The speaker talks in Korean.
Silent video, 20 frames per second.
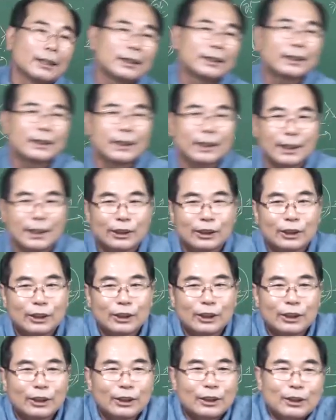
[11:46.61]

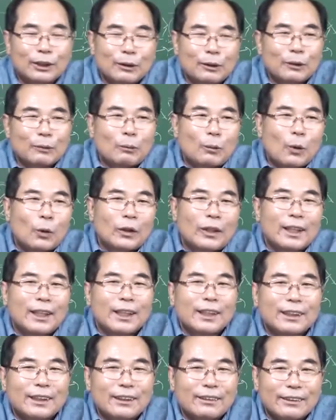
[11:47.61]
있어야지
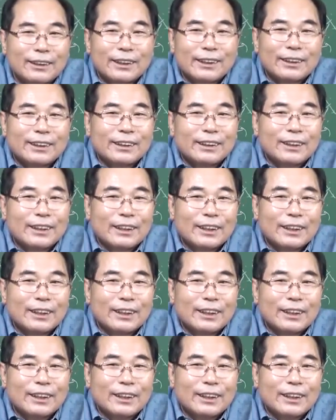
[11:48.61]
복귀가 있다고 그랬어?